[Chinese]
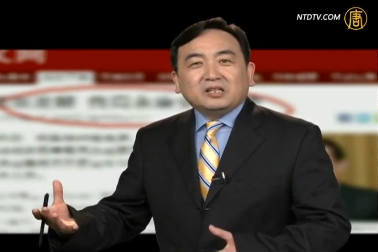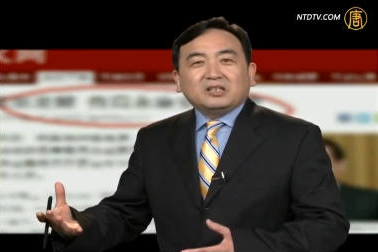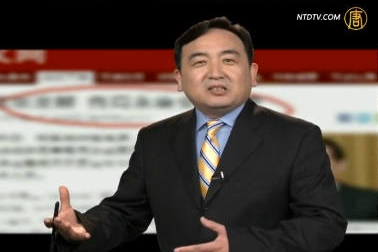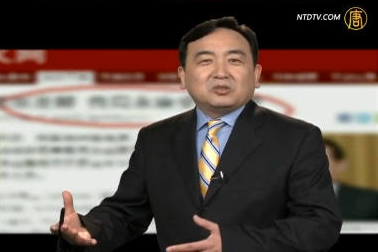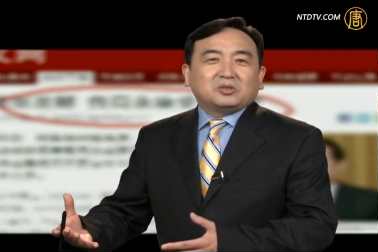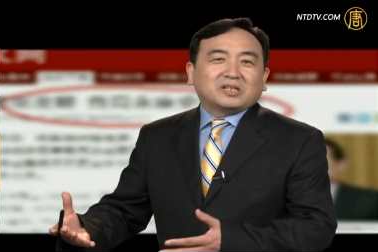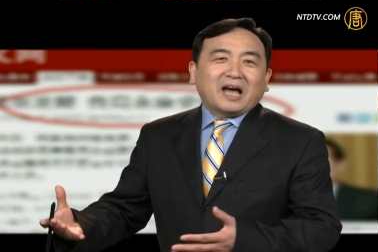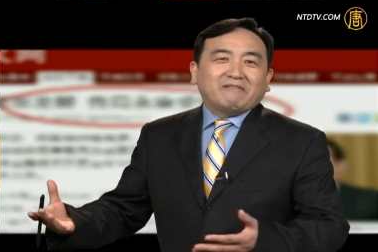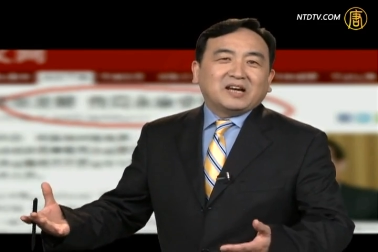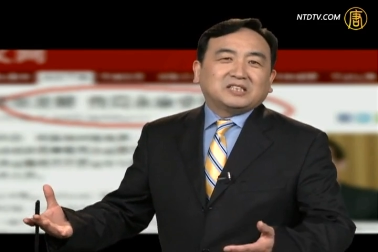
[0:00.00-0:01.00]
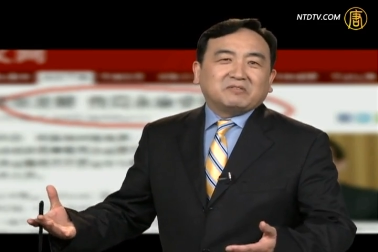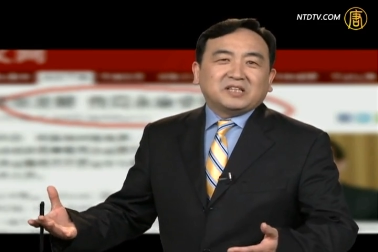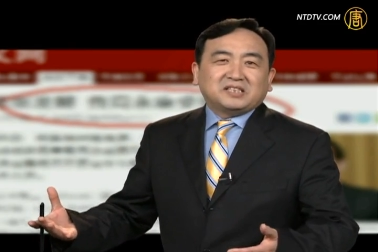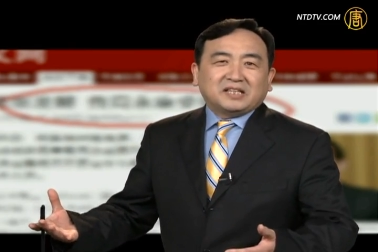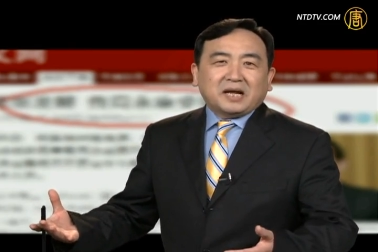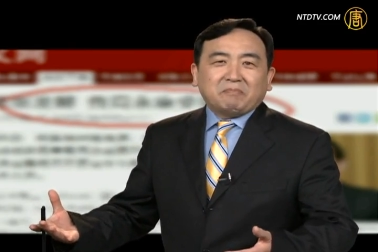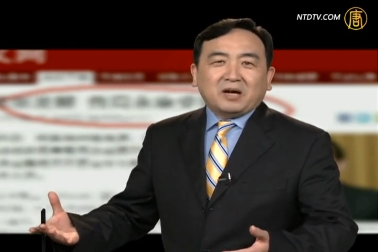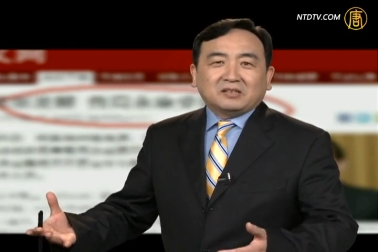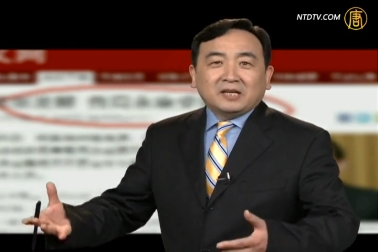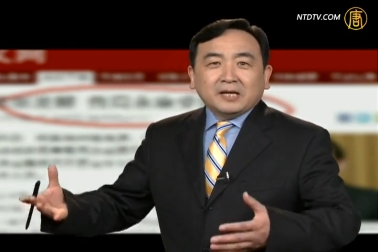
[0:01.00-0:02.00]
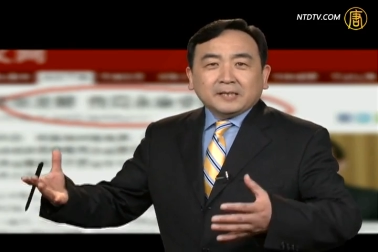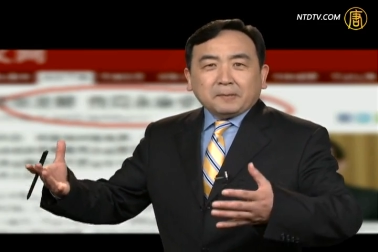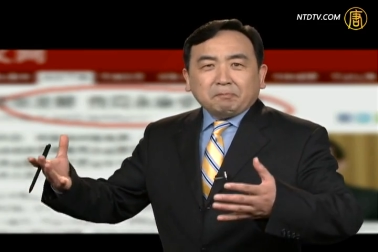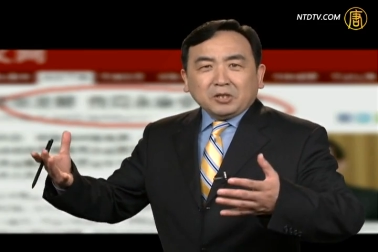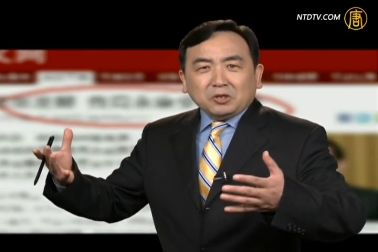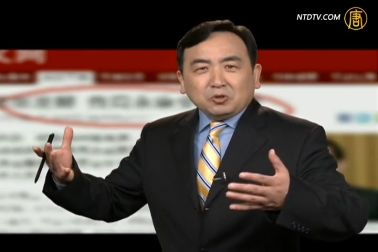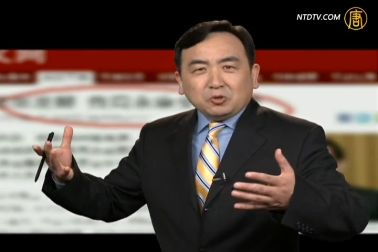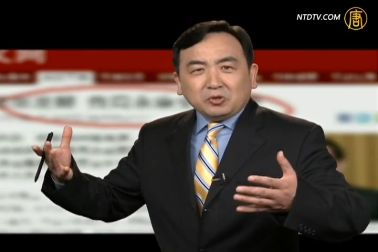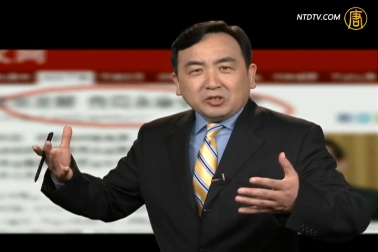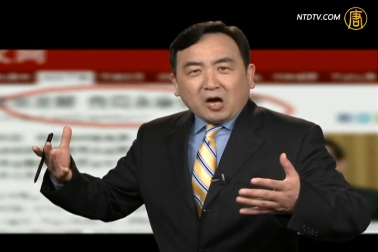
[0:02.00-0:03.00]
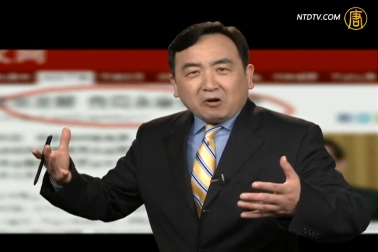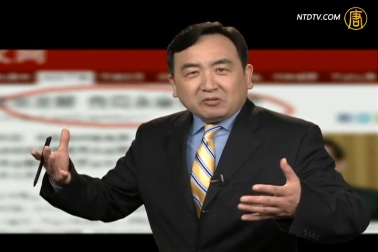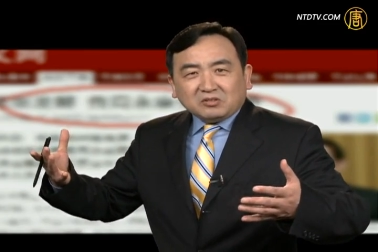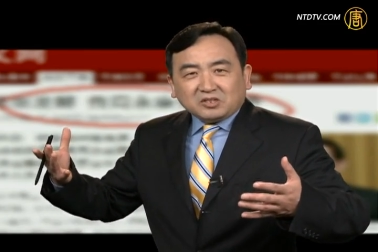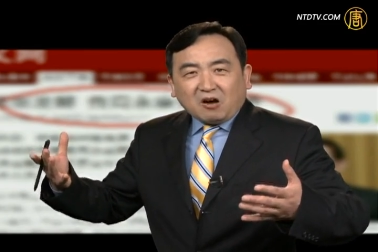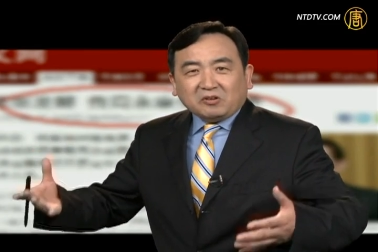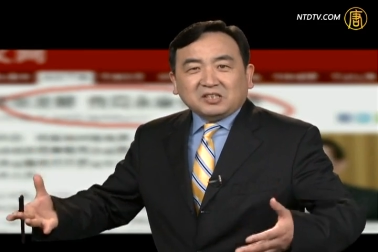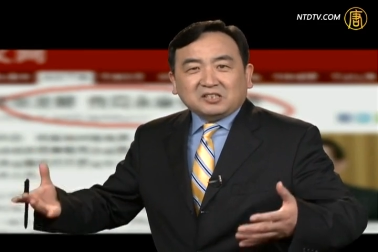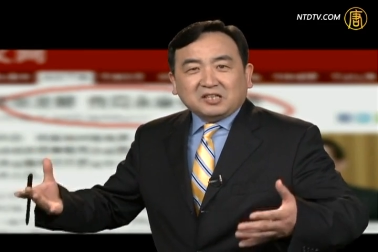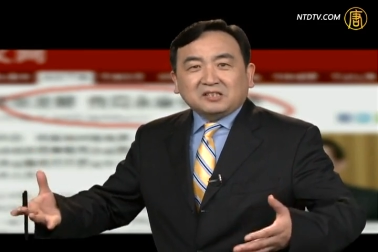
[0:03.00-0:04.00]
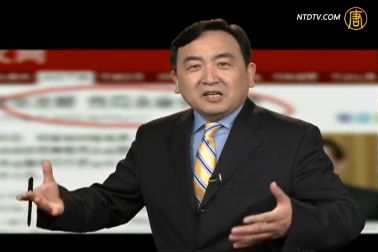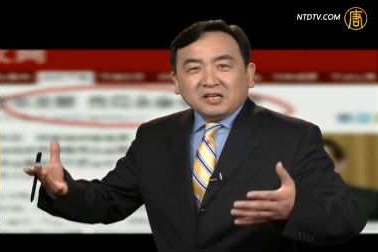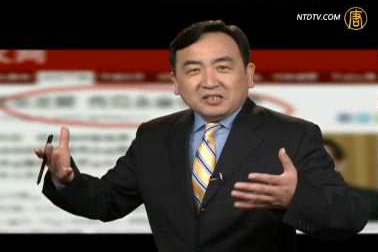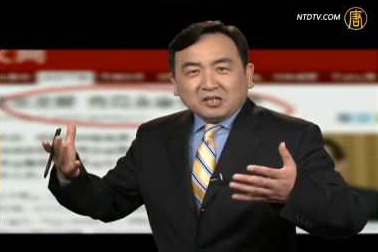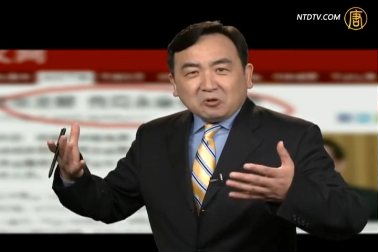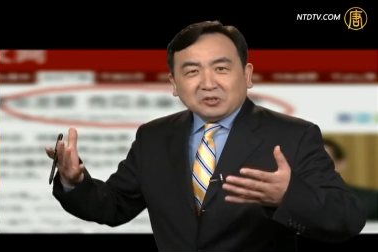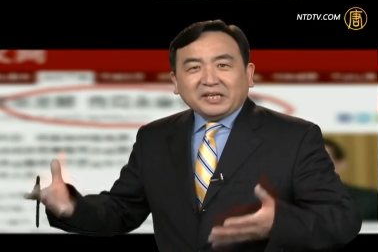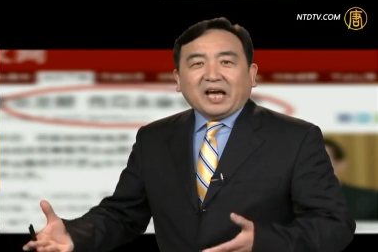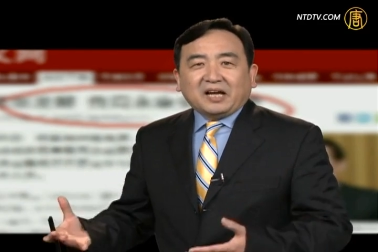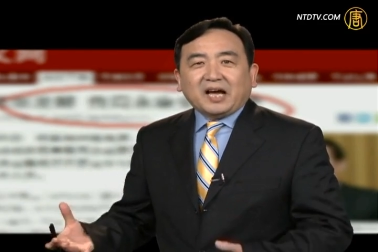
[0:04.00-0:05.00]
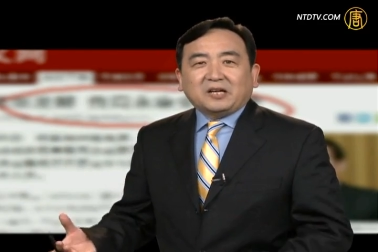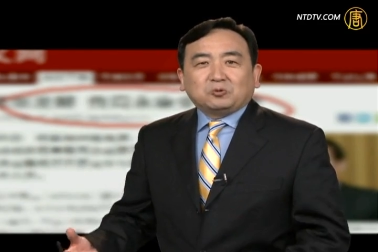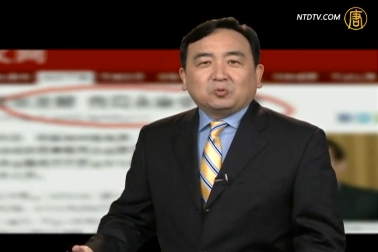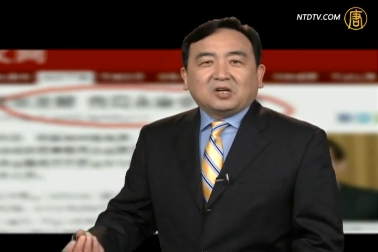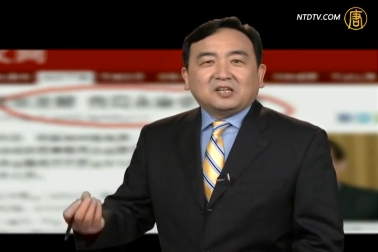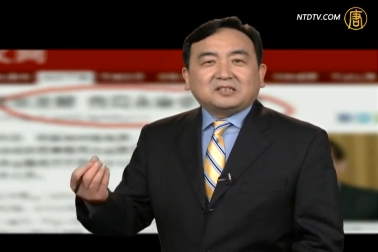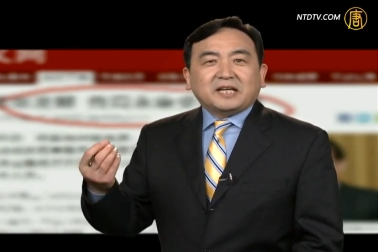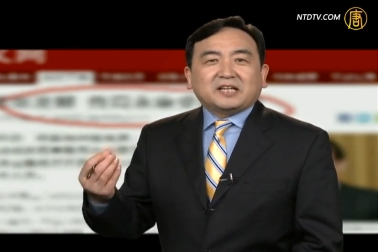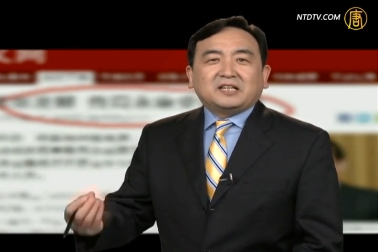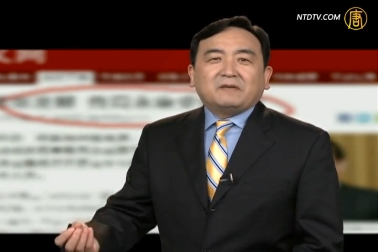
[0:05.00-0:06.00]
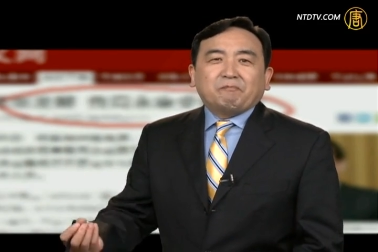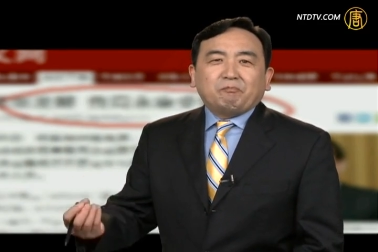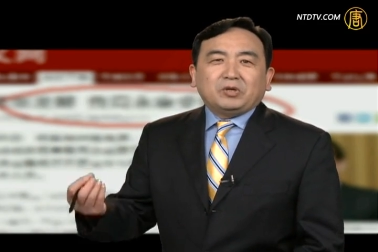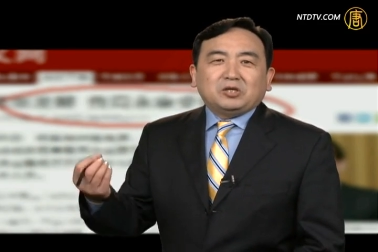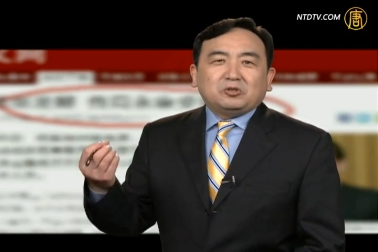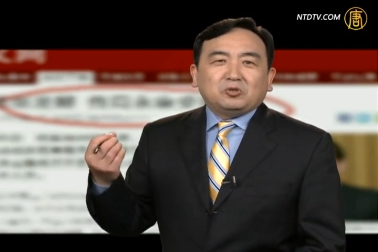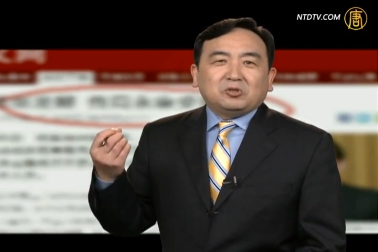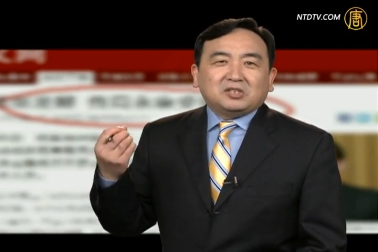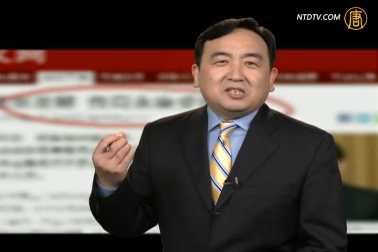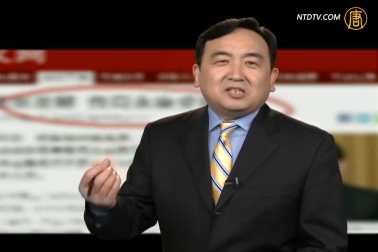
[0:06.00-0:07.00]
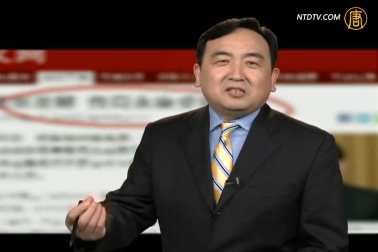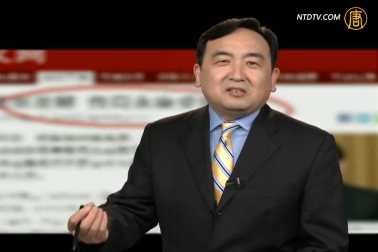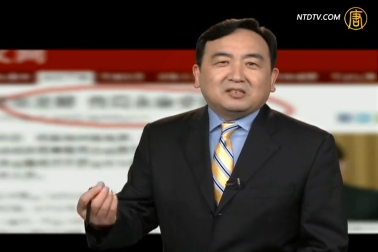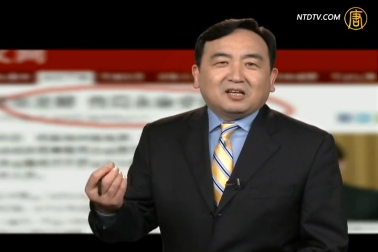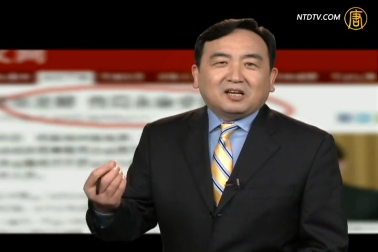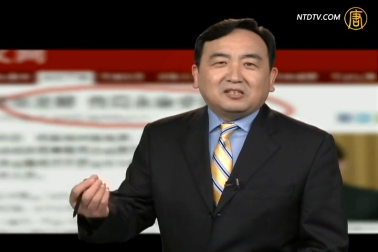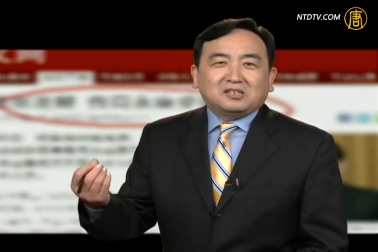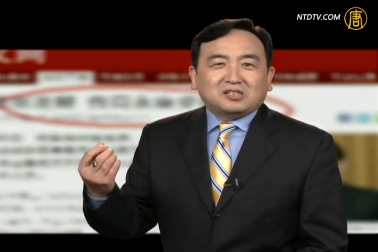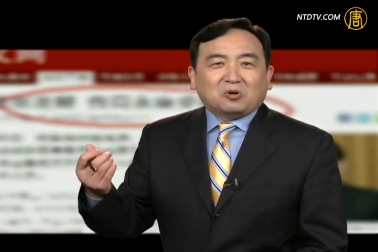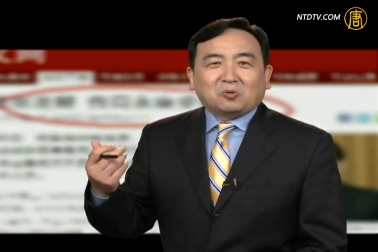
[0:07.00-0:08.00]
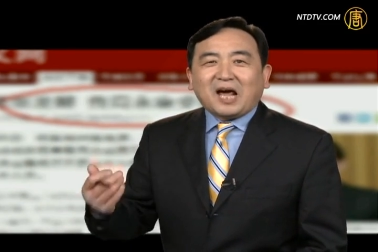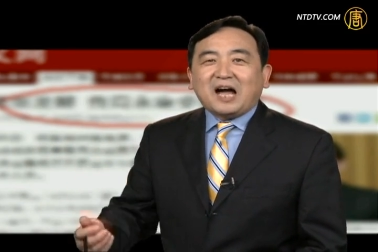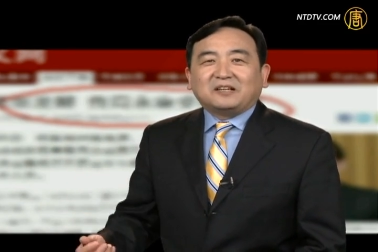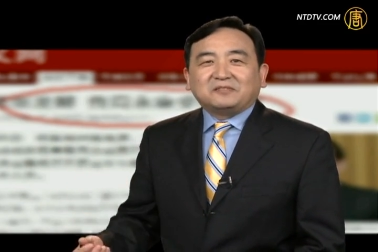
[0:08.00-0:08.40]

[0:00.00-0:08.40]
呃，就是海外称为血债帮。他必须要找一个人能够掩盖住，而这个人必须心狠手辣。